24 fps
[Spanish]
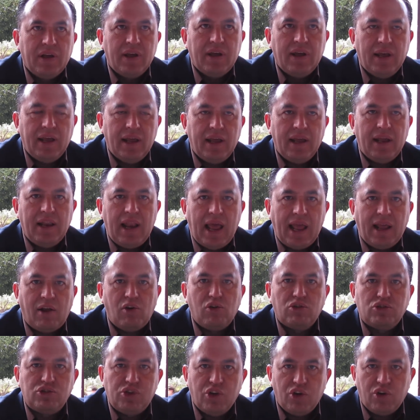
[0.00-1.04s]
eh, la
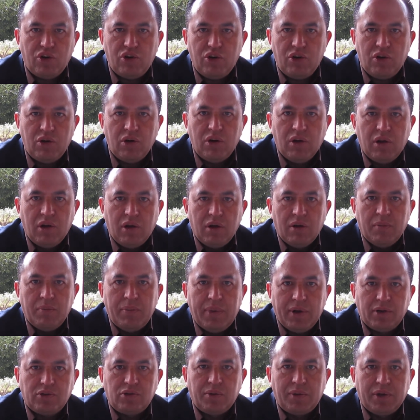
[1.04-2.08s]
inclusión,
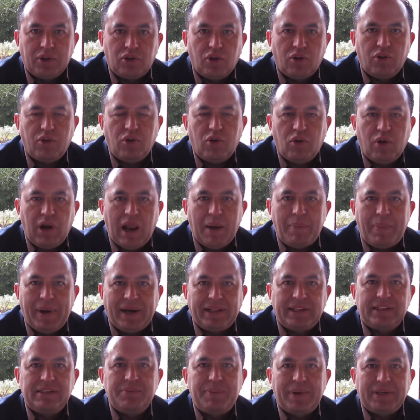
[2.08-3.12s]
pero sobre todo la
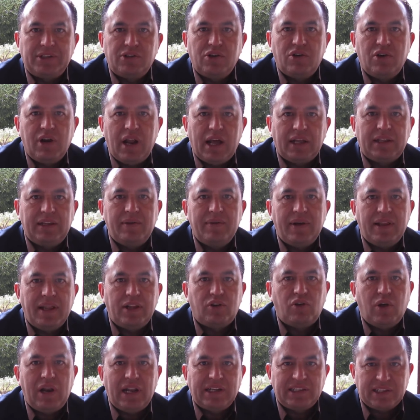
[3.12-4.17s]
participación activa de
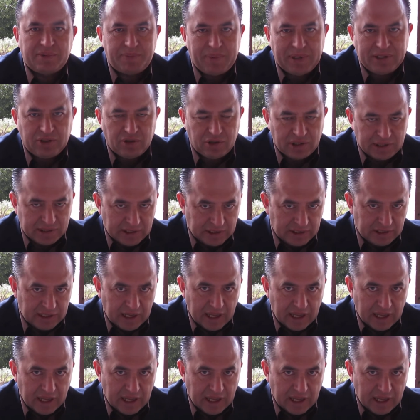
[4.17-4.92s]
todas las expresiones